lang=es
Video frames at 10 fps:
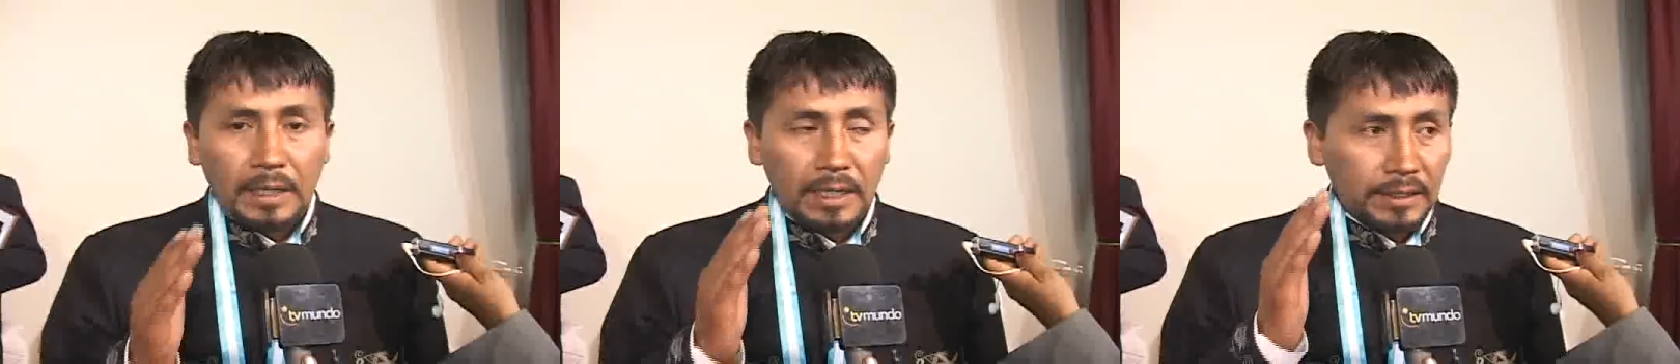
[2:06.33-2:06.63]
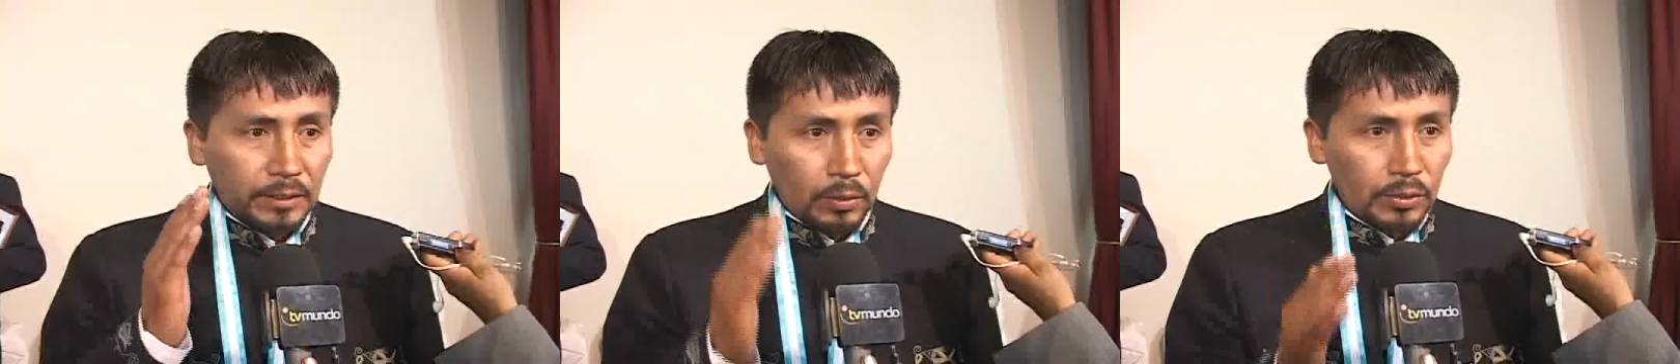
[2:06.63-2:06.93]
La
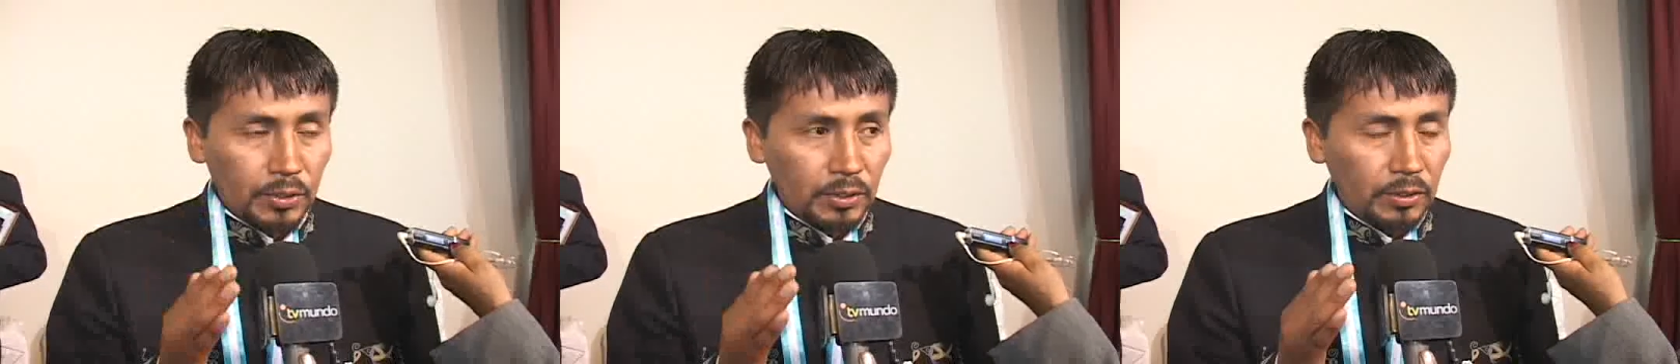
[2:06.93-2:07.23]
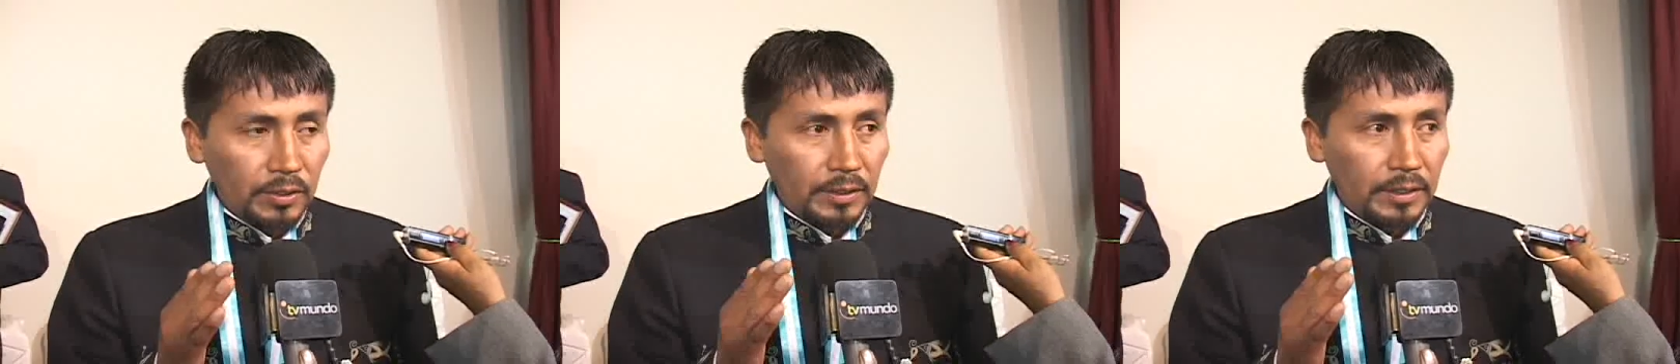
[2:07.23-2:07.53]

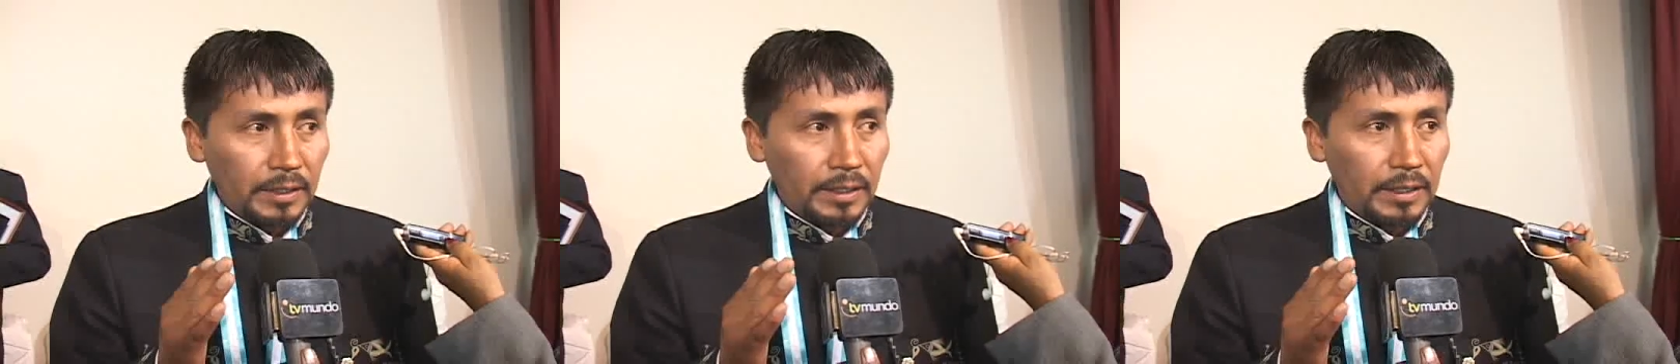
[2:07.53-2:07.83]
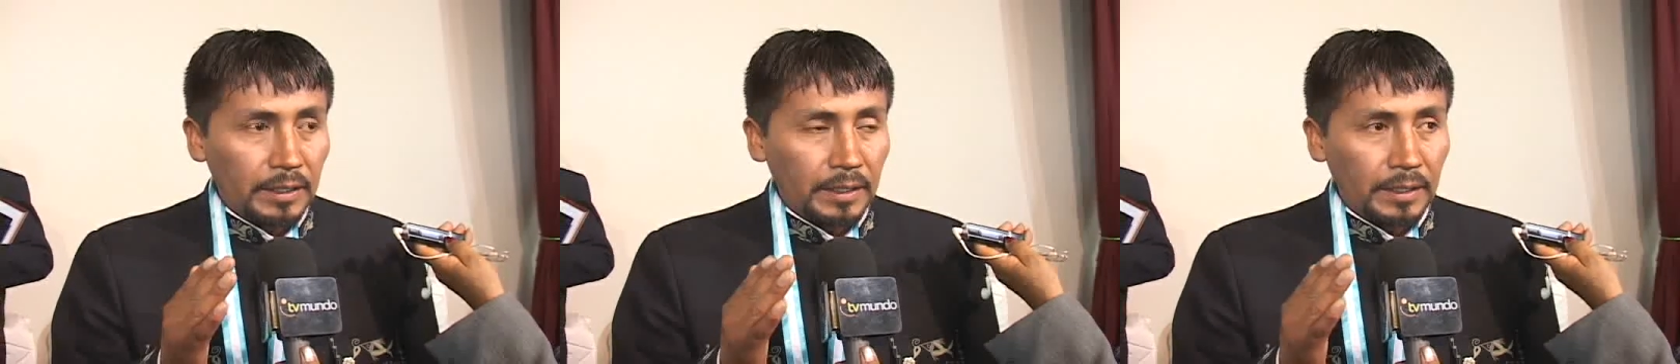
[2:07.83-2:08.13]
resolución
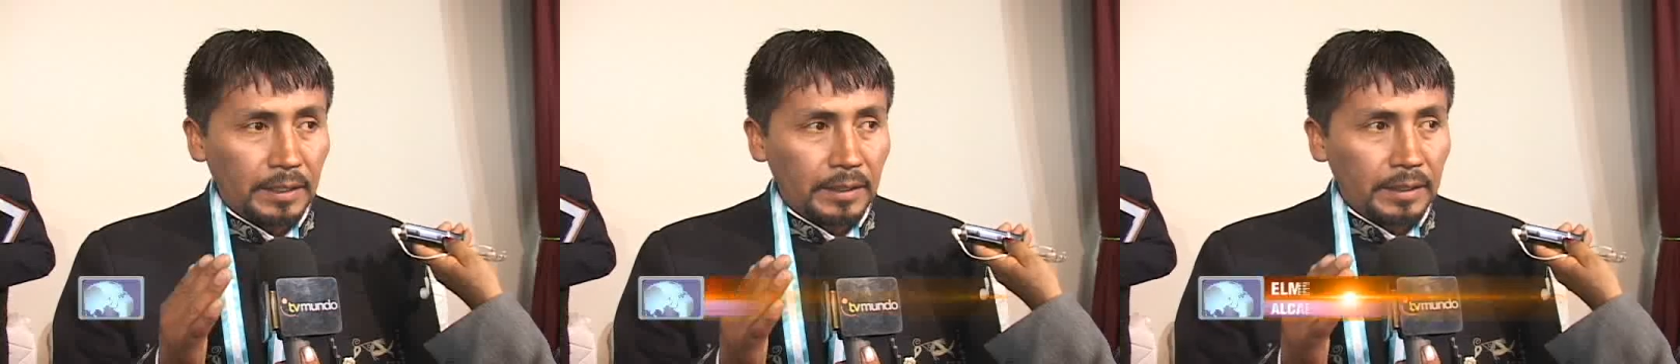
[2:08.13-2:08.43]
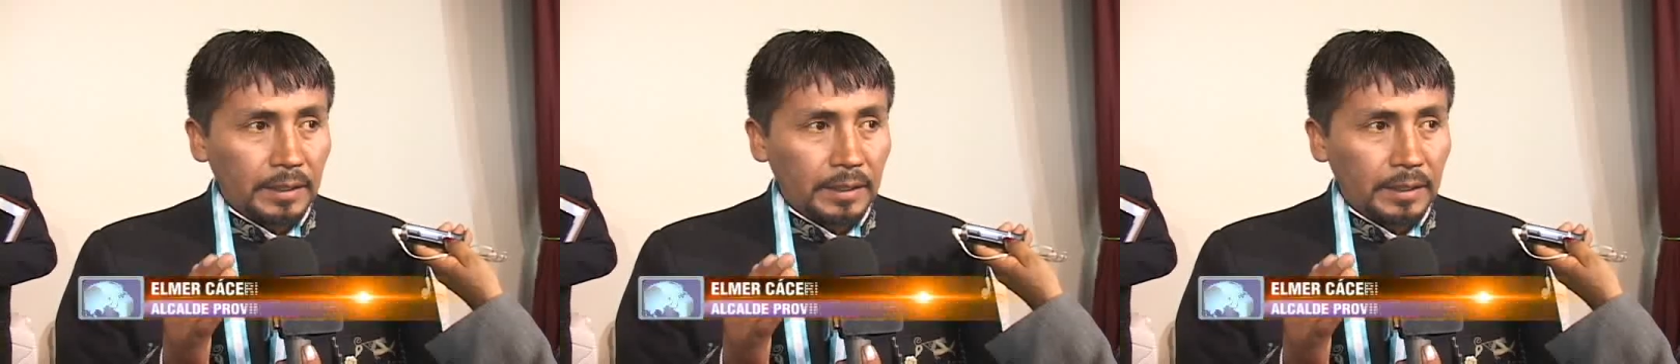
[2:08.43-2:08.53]
eh,